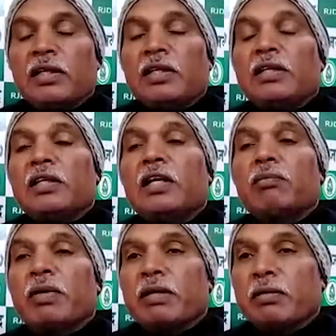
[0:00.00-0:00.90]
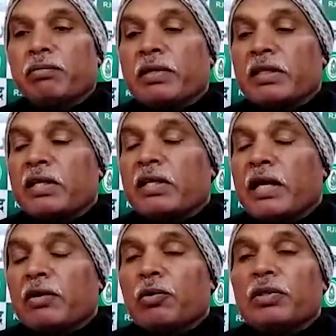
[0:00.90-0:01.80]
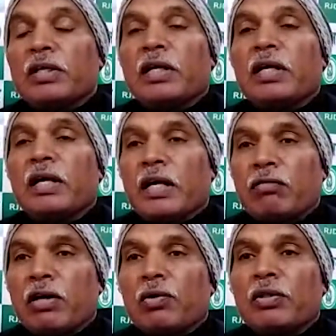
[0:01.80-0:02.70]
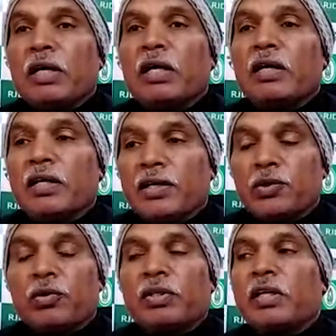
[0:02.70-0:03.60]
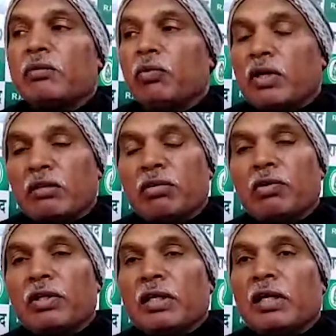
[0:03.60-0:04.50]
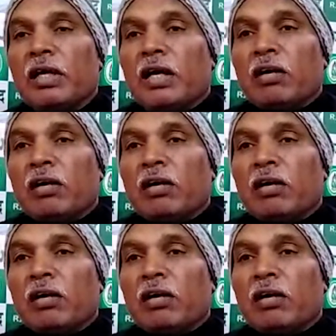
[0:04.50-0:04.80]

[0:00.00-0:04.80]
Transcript: रिजल्ट पर प्रतिक्रियाएं होती है हंगामा होता है केस होते हैं मुकदमे होते हैं